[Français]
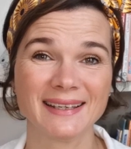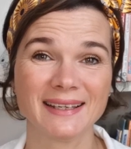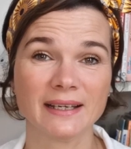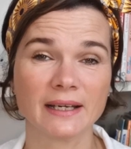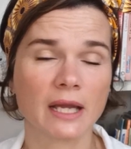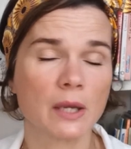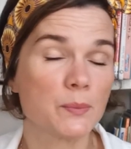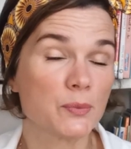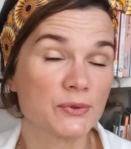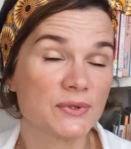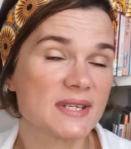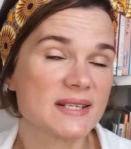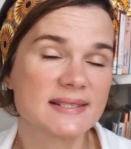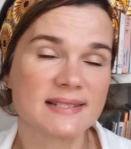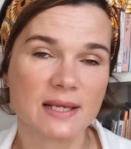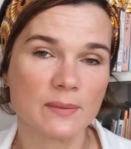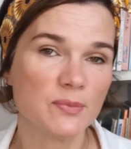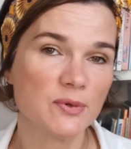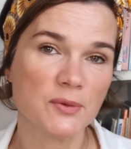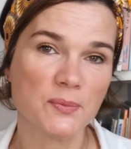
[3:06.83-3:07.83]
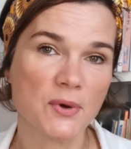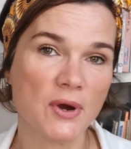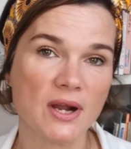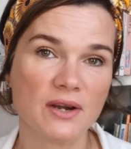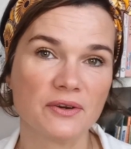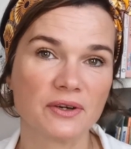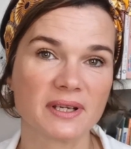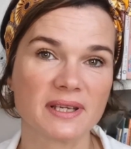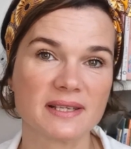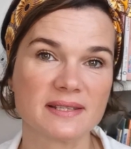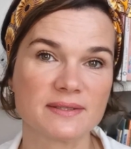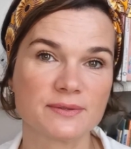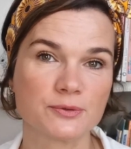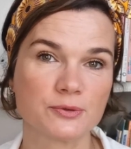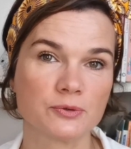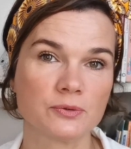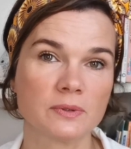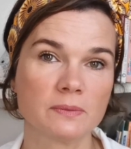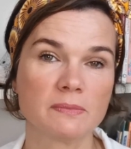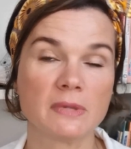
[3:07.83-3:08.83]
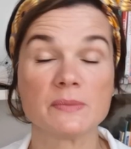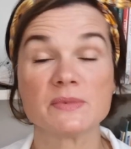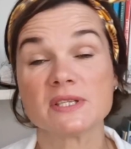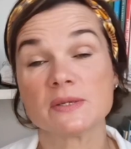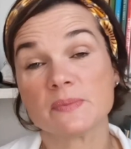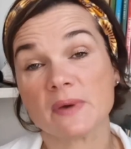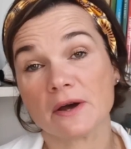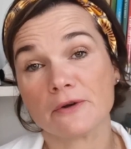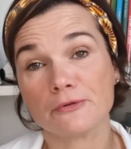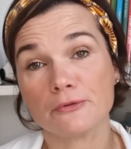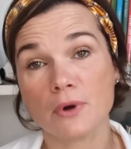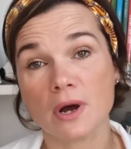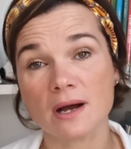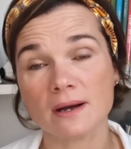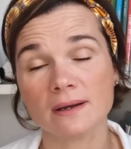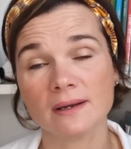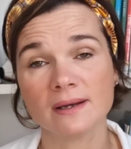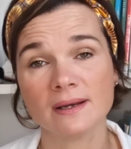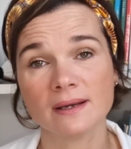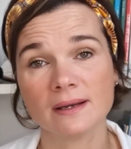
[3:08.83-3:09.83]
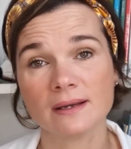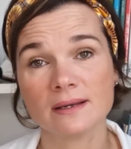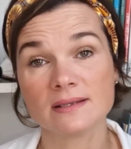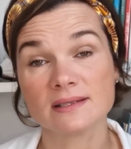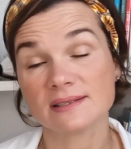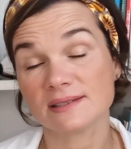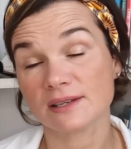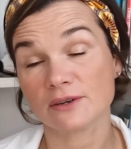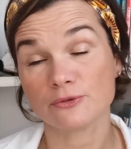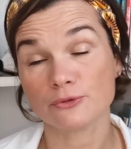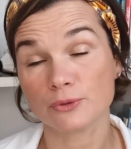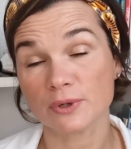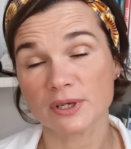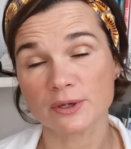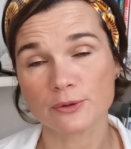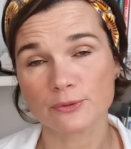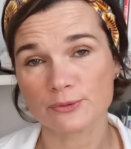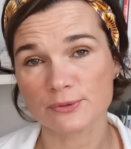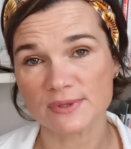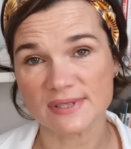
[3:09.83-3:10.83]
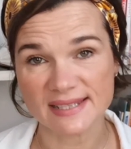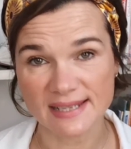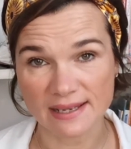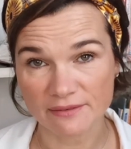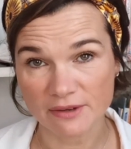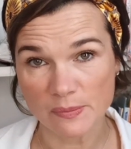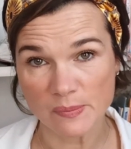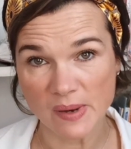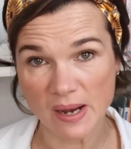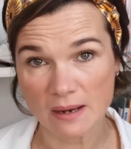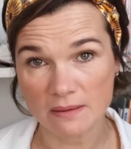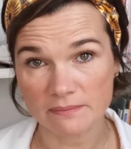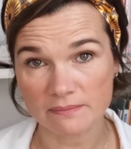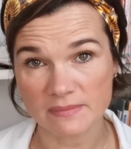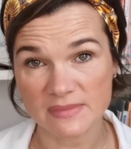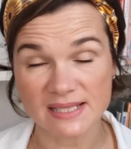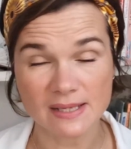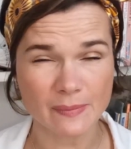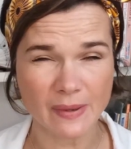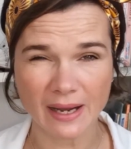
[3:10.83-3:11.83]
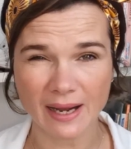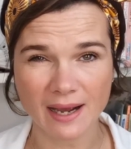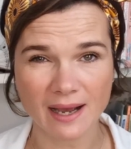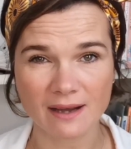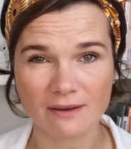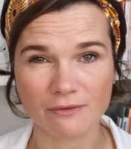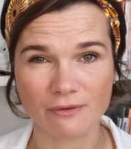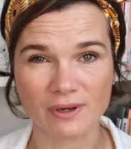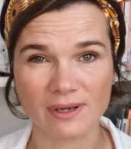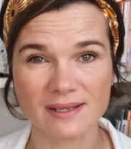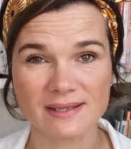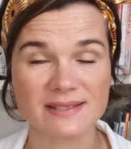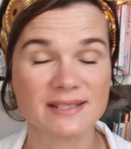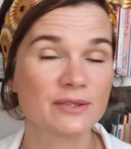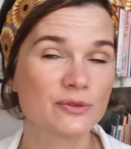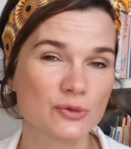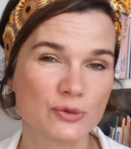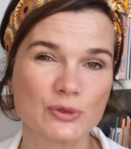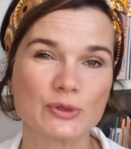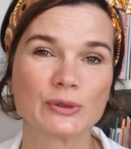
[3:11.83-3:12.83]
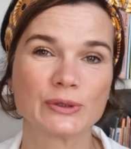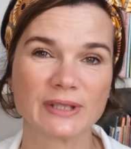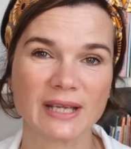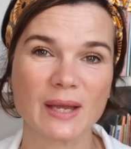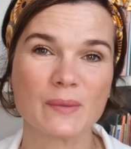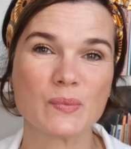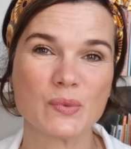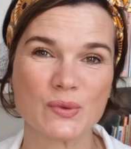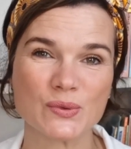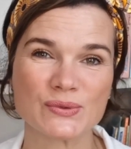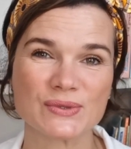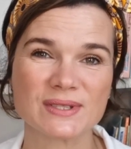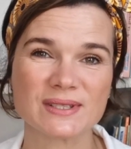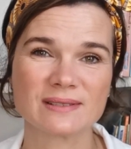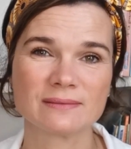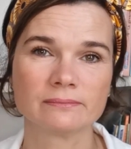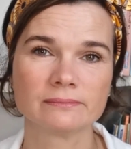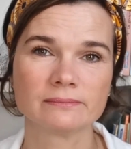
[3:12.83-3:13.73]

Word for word: Répondez simplement à leurs questions, même si parfois c'est avouer que vous ne savez pas. C'est pas grave, c'est toujours une réponse.